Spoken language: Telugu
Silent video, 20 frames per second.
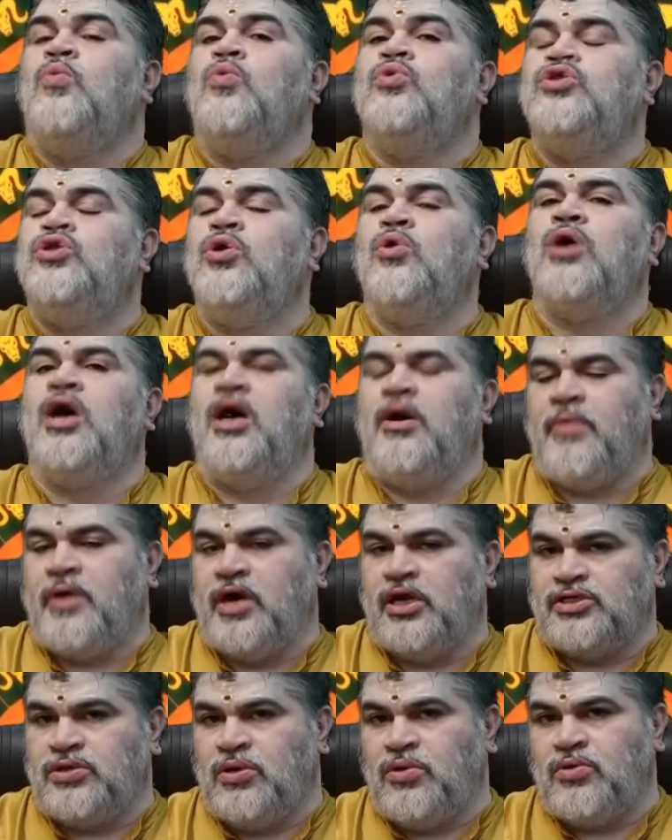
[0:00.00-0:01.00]
ఉద్యోగ
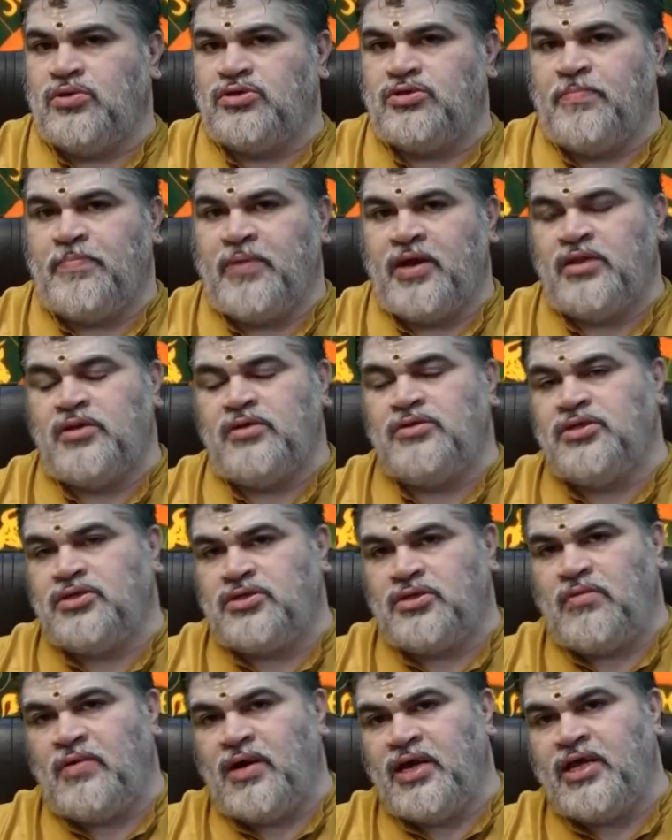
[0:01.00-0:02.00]
అవకాశాల కోసం ప్రయత్నం
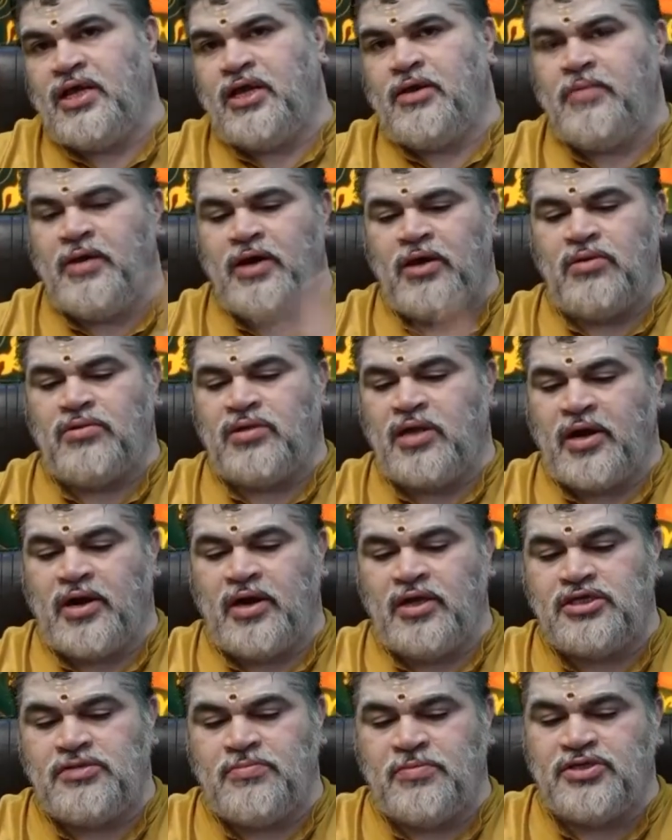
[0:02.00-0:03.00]
చేస్తున్న వాళ్ళకి ఇరవై రెండో
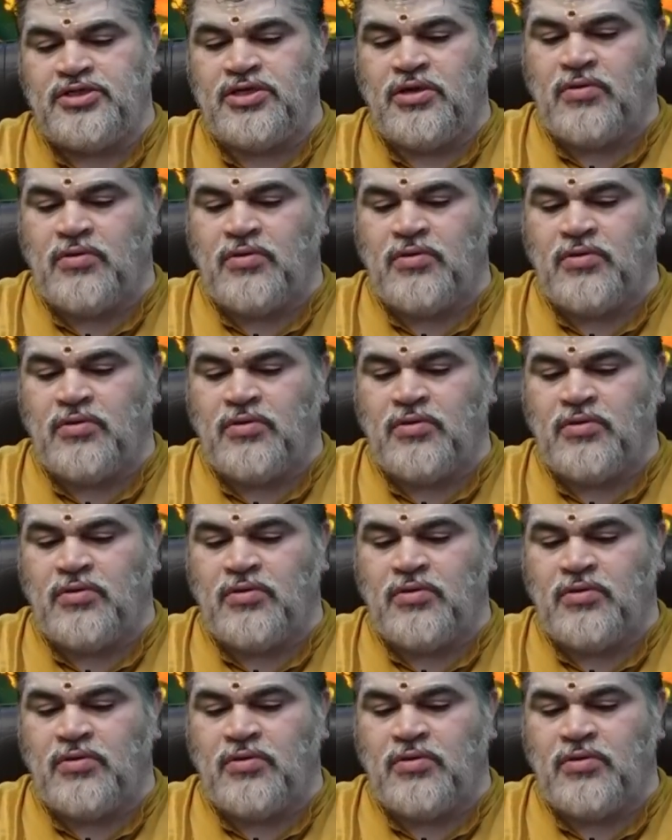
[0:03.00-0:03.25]
తరగతి నుంచి మంచి